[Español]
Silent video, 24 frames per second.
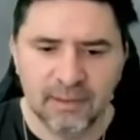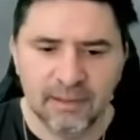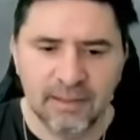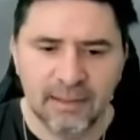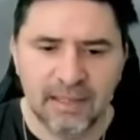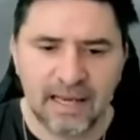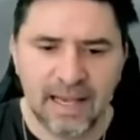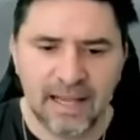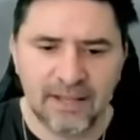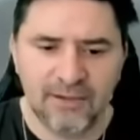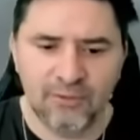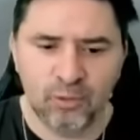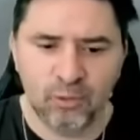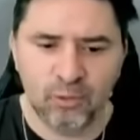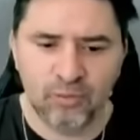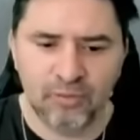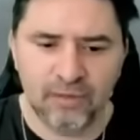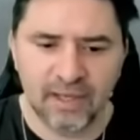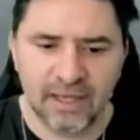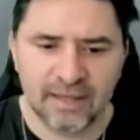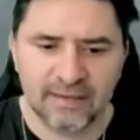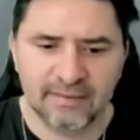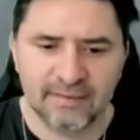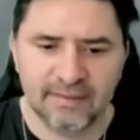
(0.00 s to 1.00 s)
las
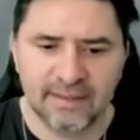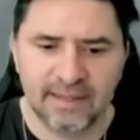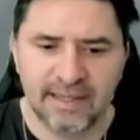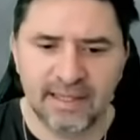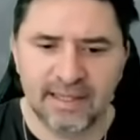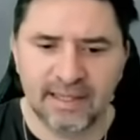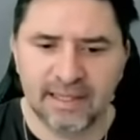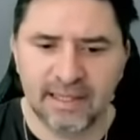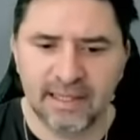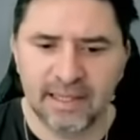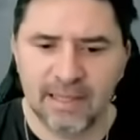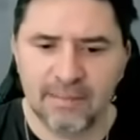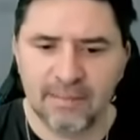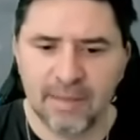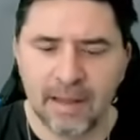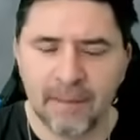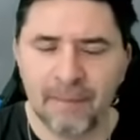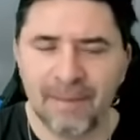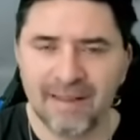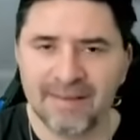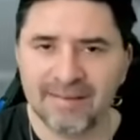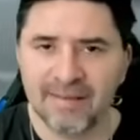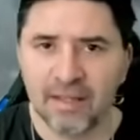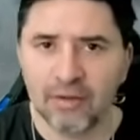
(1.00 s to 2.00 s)
lluvias, el clima,
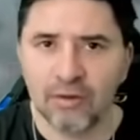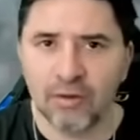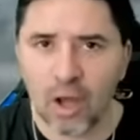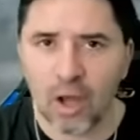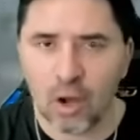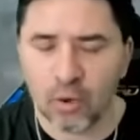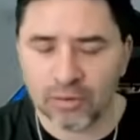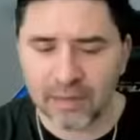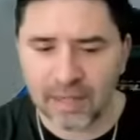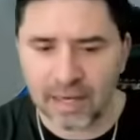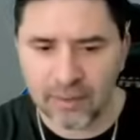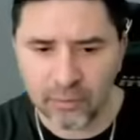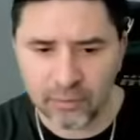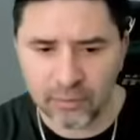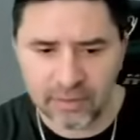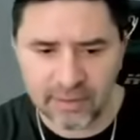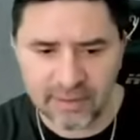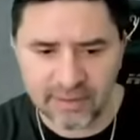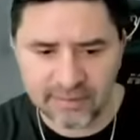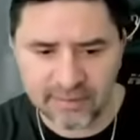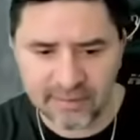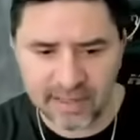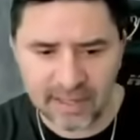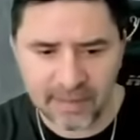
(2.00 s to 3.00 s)
pasando a otra
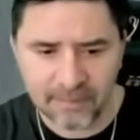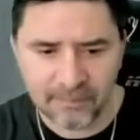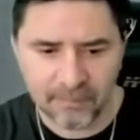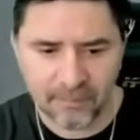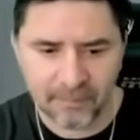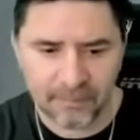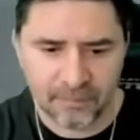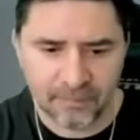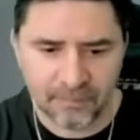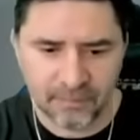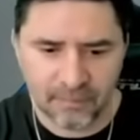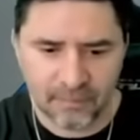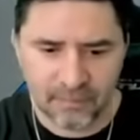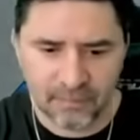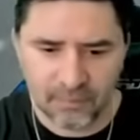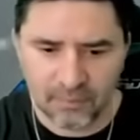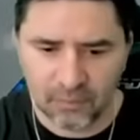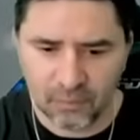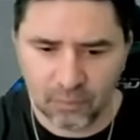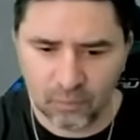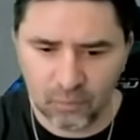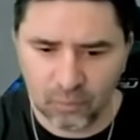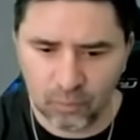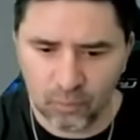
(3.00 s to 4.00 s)
noticia.
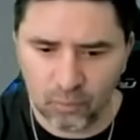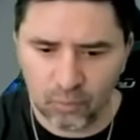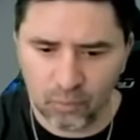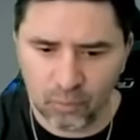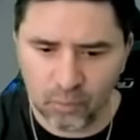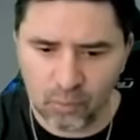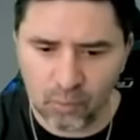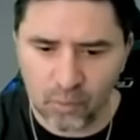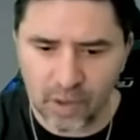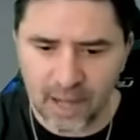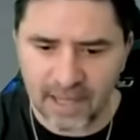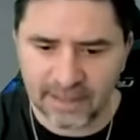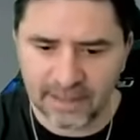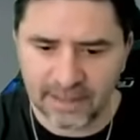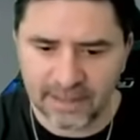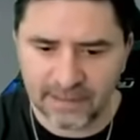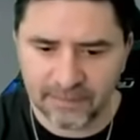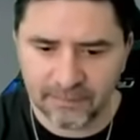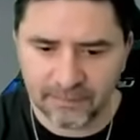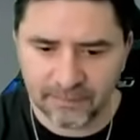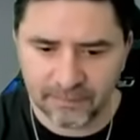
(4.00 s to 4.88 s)
Uruguay.